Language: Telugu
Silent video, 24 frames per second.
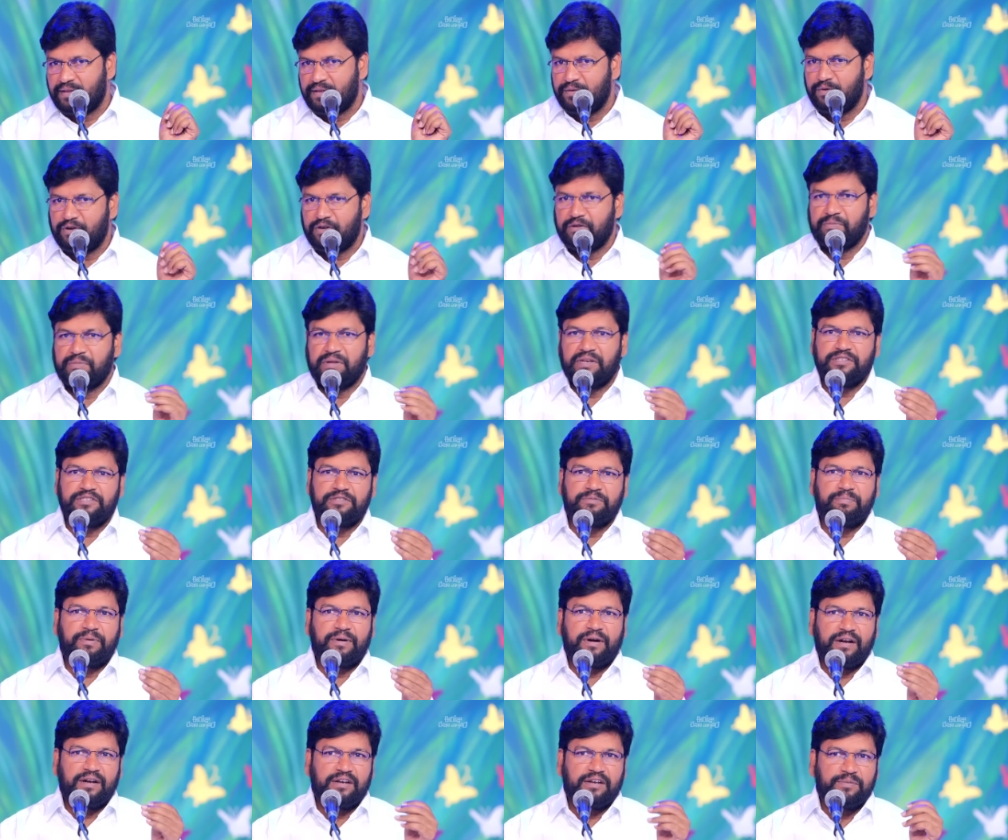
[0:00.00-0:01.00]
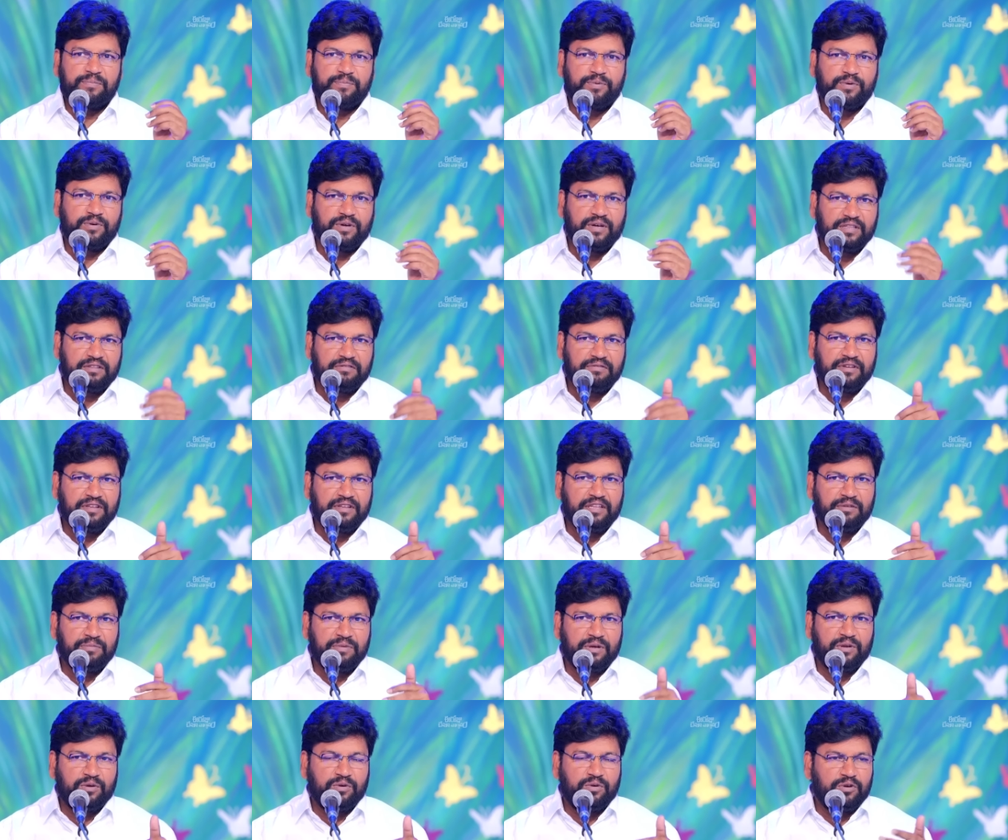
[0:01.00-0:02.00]
ఒక మనిషి పాడినప్పుడు అది విని
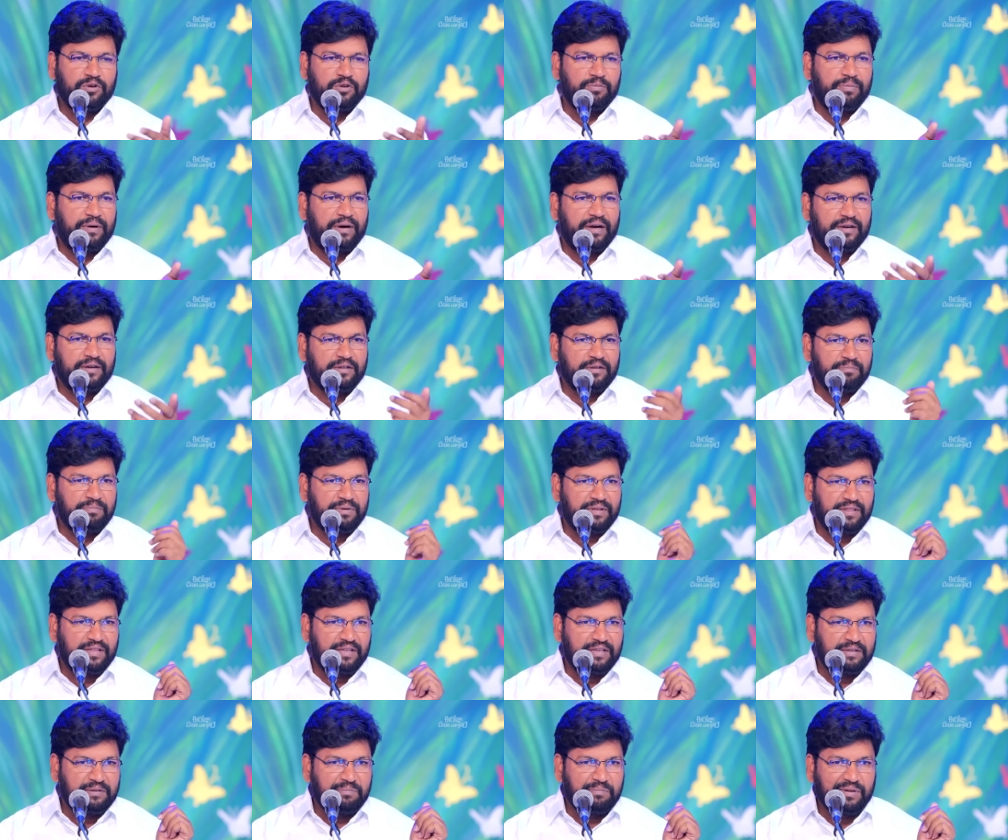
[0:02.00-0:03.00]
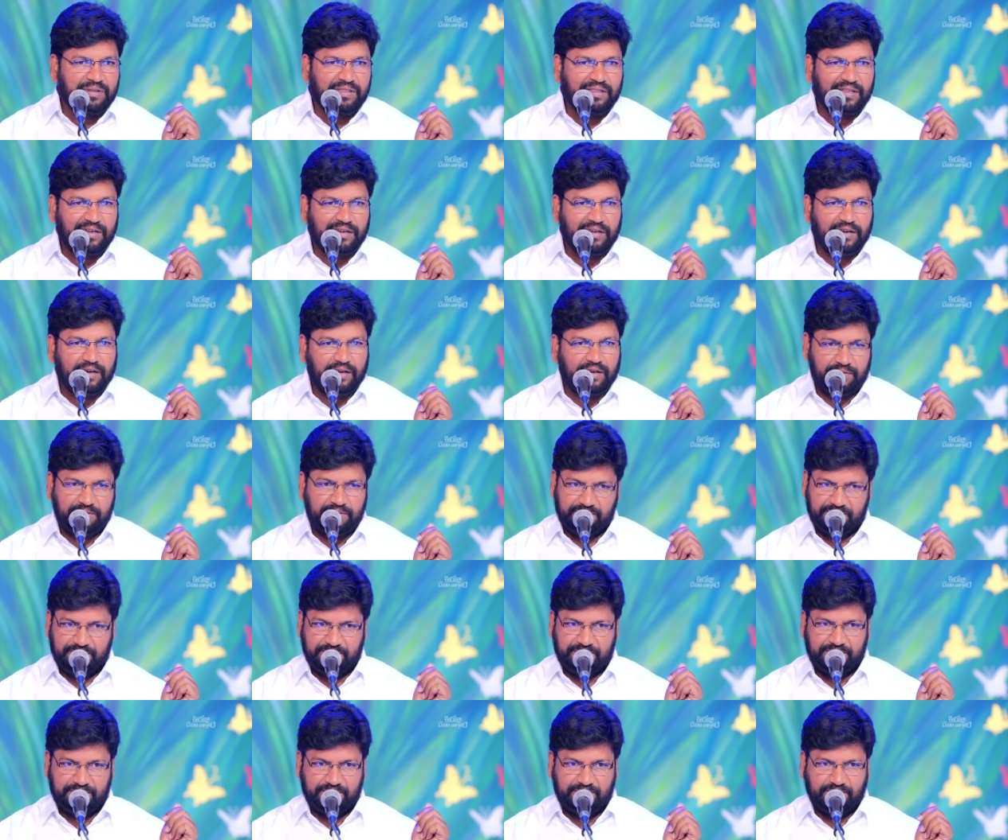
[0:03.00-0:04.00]
మరొకడు పాడటం పెద్ద ఇబ్బంది ఏం కాదు
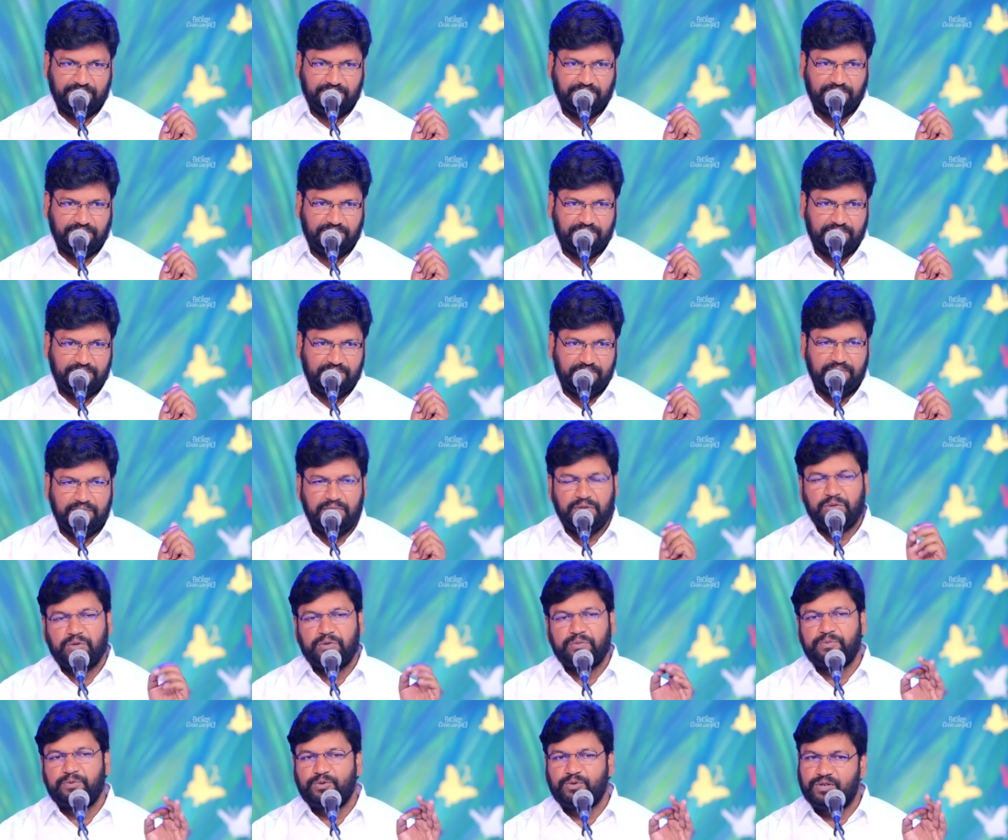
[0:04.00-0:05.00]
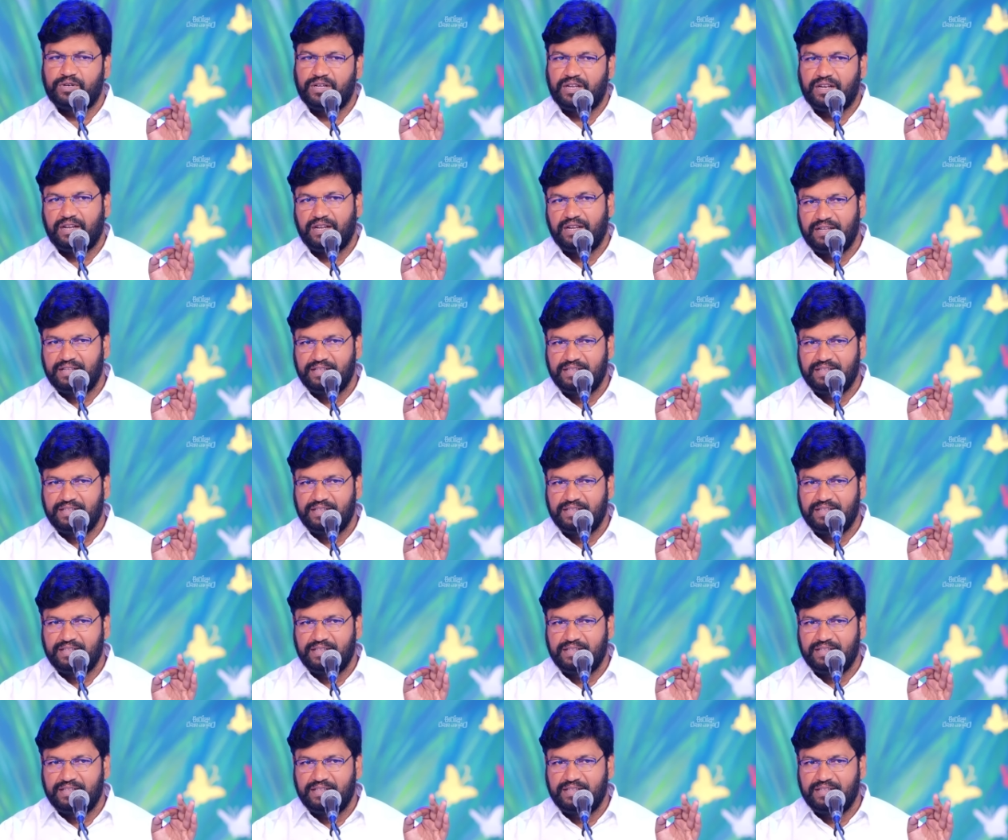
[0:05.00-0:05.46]
మీరు ఒప్పుకుంటారా